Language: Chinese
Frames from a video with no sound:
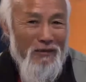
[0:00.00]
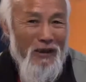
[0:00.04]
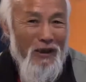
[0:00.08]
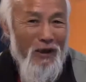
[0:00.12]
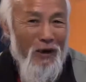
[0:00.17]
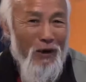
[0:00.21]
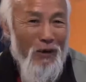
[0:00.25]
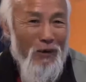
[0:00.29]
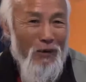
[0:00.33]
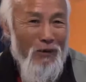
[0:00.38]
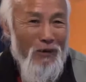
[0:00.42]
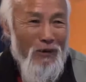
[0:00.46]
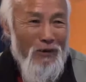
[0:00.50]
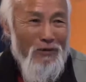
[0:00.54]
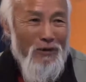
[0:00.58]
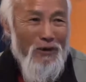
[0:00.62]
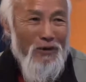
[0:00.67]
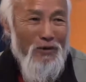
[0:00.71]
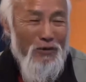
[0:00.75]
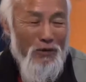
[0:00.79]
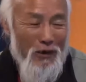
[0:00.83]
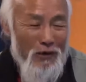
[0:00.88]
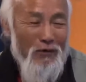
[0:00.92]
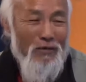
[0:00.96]
为奥运会
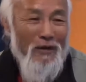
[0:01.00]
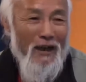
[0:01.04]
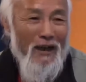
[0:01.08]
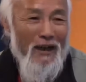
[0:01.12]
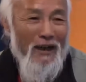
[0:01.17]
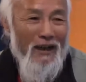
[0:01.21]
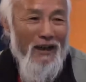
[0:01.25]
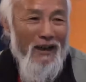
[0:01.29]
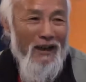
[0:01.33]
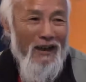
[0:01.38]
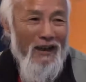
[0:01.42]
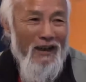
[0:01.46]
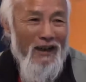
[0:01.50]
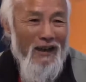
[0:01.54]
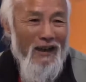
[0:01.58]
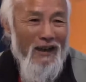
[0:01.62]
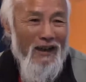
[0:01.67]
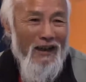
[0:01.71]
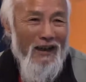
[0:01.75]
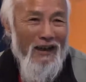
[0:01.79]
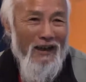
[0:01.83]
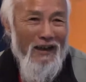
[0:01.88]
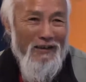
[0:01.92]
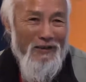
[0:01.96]
做宣传
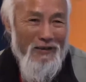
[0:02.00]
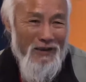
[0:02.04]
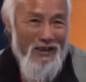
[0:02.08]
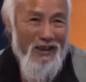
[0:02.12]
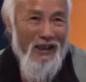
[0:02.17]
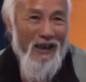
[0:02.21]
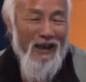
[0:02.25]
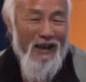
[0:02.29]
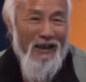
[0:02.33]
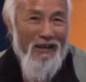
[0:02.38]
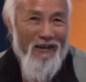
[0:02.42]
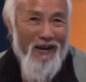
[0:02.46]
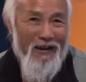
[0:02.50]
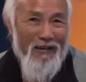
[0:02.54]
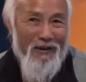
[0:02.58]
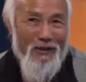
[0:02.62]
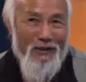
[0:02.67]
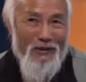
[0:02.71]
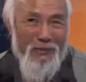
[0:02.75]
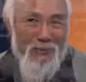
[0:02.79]
啊，就这样的话，我